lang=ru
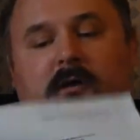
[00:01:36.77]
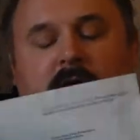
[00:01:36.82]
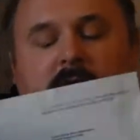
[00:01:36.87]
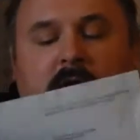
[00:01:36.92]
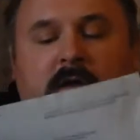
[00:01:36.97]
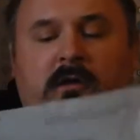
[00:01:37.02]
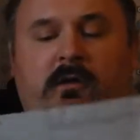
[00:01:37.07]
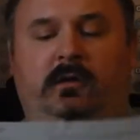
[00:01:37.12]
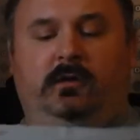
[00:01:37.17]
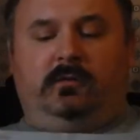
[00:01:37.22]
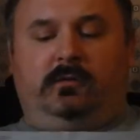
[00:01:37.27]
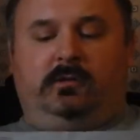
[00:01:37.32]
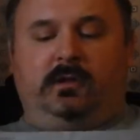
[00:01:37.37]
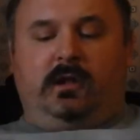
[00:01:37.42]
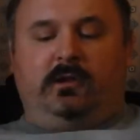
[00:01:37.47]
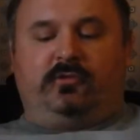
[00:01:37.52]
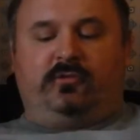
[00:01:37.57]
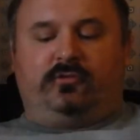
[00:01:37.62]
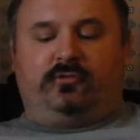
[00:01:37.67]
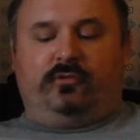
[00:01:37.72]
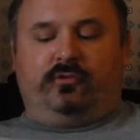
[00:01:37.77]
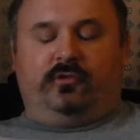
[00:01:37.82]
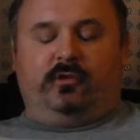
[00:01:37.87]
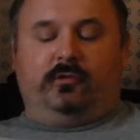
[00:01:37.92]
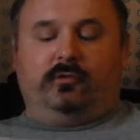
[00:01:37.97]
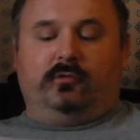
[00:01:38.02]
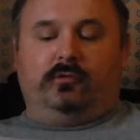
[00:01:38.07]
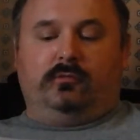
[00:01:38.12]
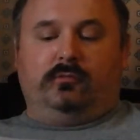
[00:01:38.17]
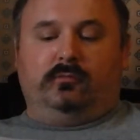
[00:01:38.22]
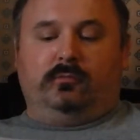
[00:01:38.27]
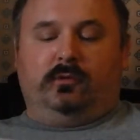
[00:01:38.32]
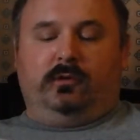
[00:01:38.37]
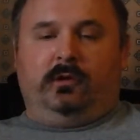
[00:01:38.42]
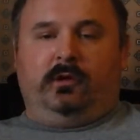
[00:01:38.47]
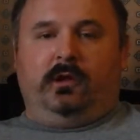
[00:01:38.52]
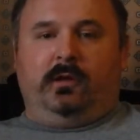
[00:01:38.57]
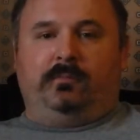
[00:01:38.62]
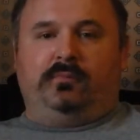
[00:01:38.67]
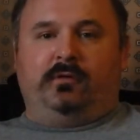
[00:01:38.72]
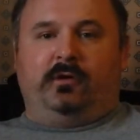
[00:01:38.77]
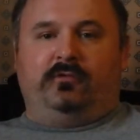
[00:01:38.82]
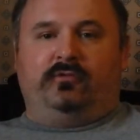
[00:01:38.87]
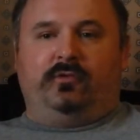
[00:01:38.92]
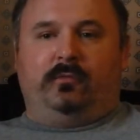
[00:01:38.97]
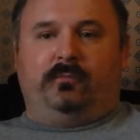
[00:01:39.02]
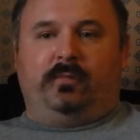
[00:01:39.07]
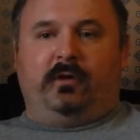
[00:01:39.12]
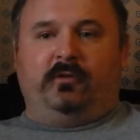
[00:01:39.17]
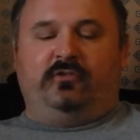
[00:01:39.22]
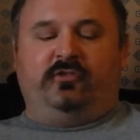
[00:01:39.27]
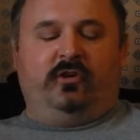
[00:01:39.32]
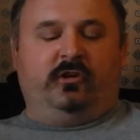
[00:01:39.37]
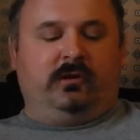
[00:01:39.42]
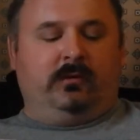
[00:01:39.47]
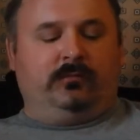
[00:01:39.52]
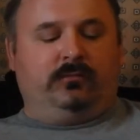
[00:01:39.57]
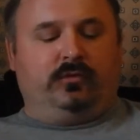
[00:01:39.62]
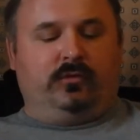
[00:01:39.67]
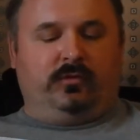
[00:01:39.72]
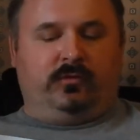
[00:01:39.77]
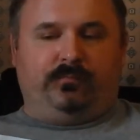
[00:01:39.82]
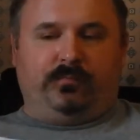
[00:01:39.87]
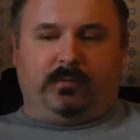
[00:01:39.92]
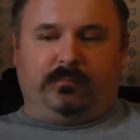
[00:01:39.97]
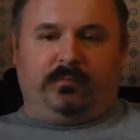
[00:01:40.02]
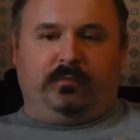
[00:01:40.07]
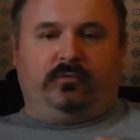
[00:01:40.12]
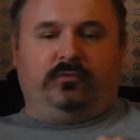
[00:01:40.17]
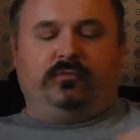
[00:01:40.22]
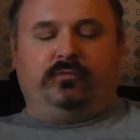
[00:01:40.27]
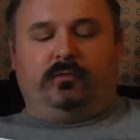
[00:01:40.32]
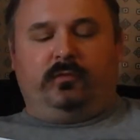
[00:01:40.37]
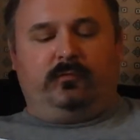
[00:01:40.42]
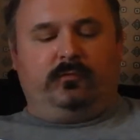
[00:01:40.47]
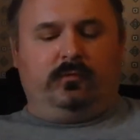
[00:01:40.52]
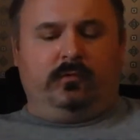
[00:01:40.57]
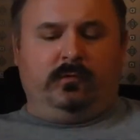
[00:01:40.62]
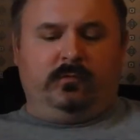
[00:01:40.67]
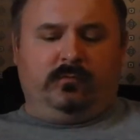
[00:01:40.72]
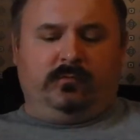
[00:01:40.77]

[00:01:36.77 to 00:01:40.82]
И дальше что делаю? Или оплачиваю по чекам, то есть подписываю его,